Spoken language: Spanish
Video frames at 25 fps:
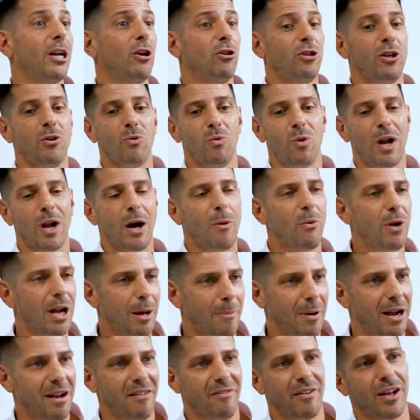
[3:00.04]
es que no tienen una
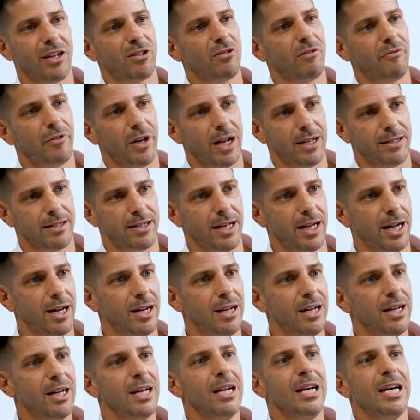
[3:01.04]
buena planificación
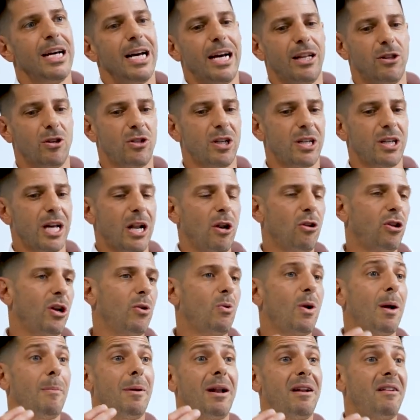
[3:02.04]
financiera. Entonces, al no
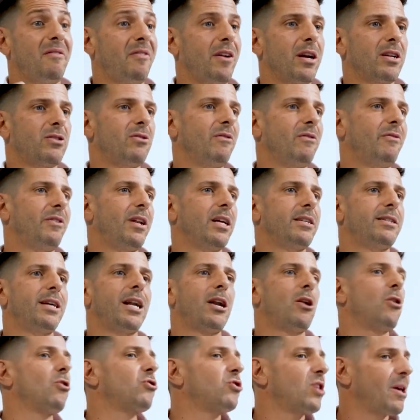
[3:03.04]
tener una planificación
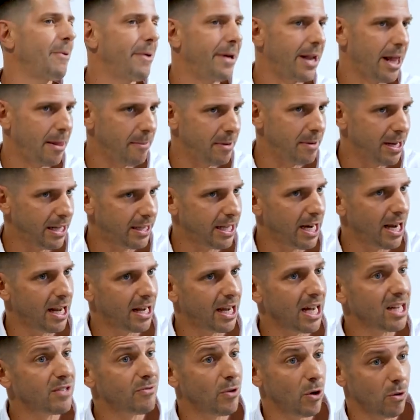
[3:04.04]
financiera, no saben administrar
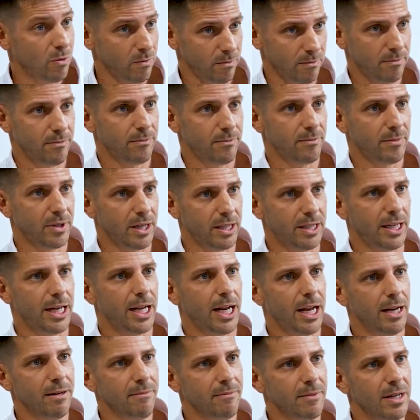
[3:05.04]
el cash flow que
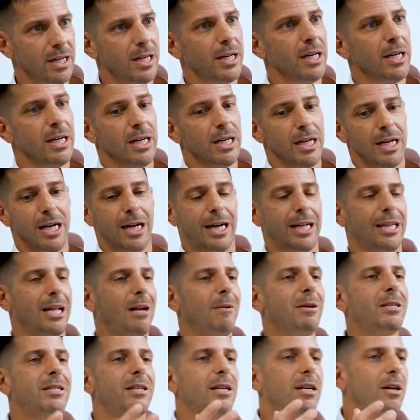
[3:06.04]
tienen, que
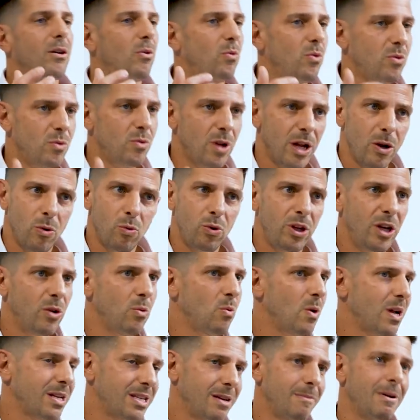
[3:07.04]
tal vez en un
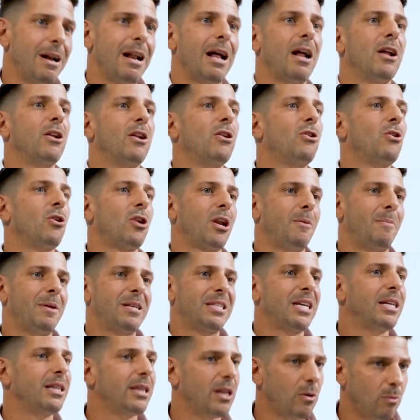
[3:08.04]
día, en una semana, no
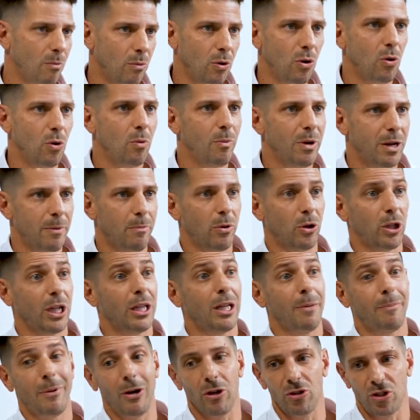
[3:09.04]
representa un volumen
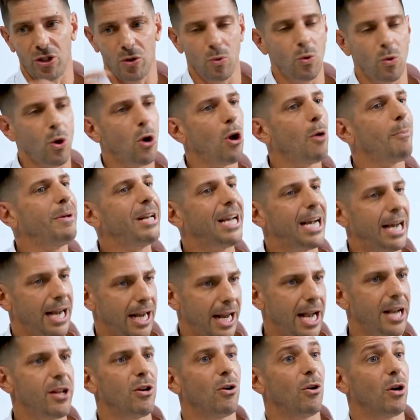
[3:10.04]
importante, pero si uno lo mira
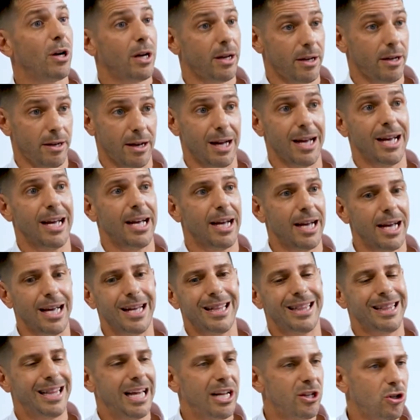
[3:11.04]
en el año,
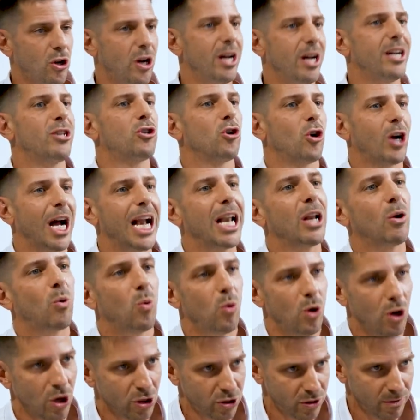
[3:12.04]
eh, de hecho he hecho
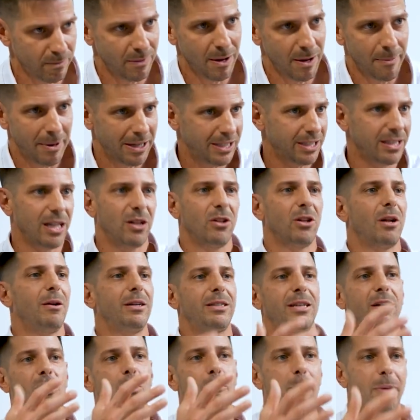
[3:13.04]
cálculos, me he presentado
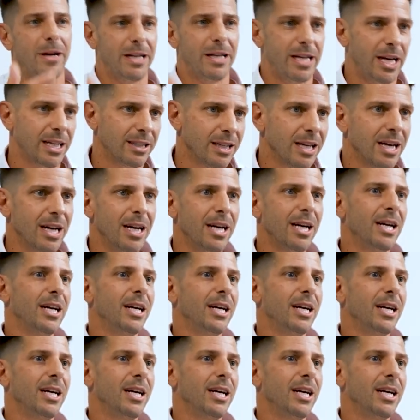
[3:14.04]
tal vez en compañías